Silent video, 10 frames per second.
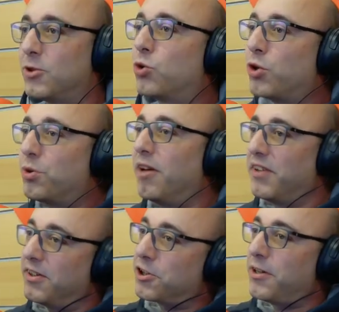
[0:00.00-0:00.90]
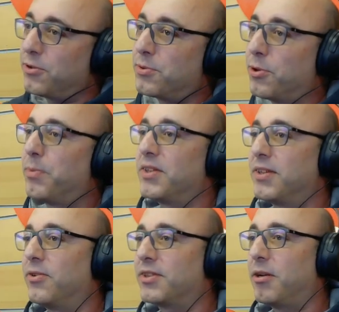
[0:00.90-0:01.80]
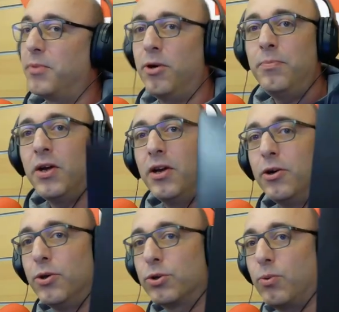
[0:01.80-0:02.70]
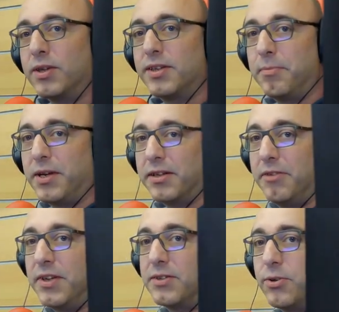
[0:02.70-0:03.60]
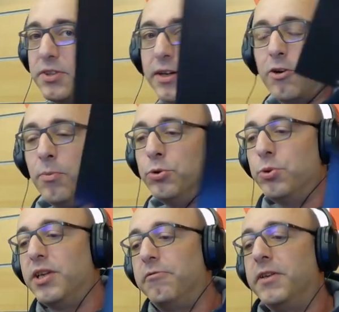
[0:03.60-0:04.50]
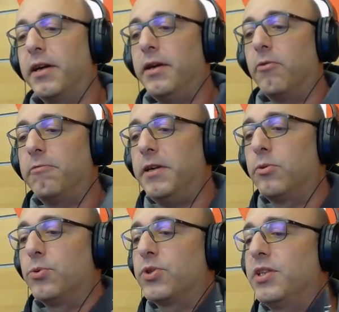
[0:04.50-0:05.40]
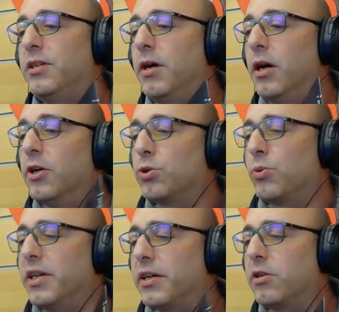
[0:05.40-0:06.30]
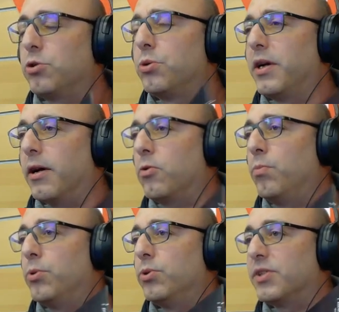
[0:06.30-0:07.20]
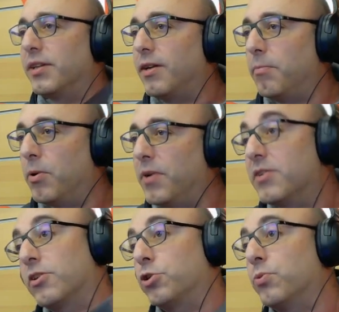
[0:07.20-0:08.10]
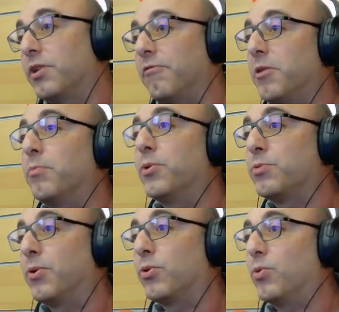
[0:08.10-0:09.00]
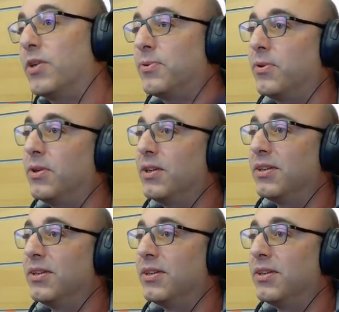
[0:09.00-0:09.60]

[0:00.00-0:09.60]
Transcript: donc toi, tu l'avais déjà de, de précédents albums. Le troisième là qui vient de sortir. Comment tu définirais en fait le style sur l'écriture et la compo de cette album-là, sachant que tu as fait une pause pendant 3 ans